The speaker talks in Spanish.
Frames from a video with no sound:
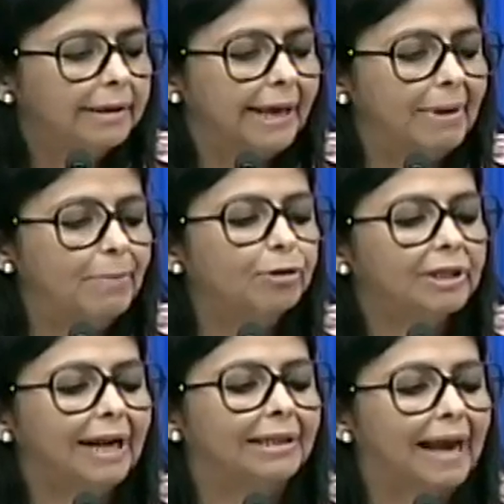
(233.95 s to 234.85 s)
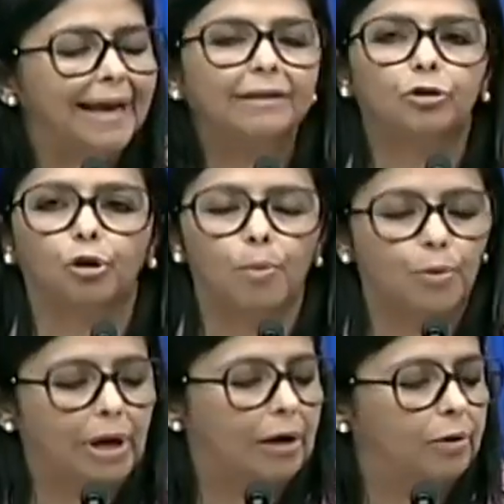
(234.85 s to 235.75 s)
Debemos tratar esto
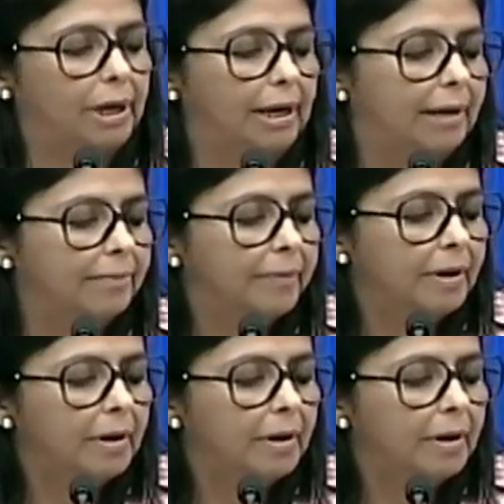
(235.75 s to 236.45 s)
como una agonía,